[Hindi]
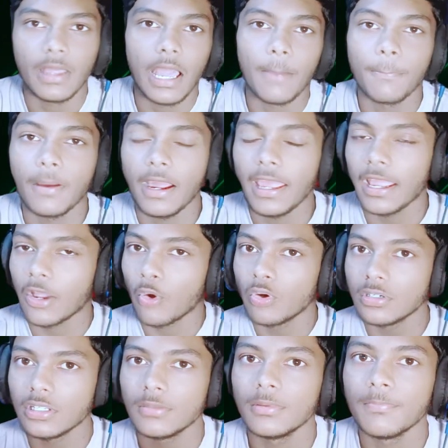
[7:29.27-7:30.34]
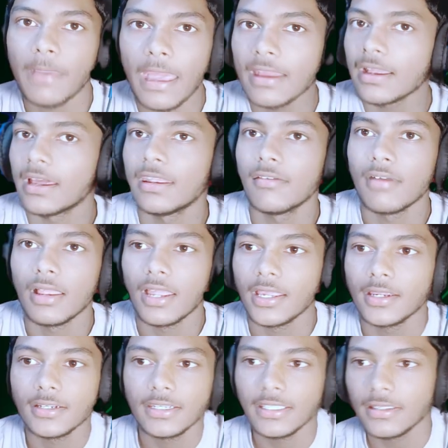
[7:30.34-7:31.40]
आपका अकाउंट अभी बैक आने वाला
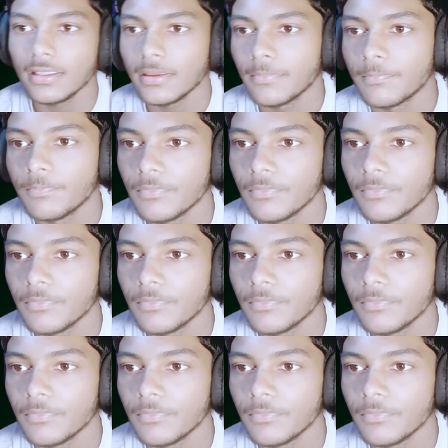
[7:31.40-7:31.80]
है ठीक है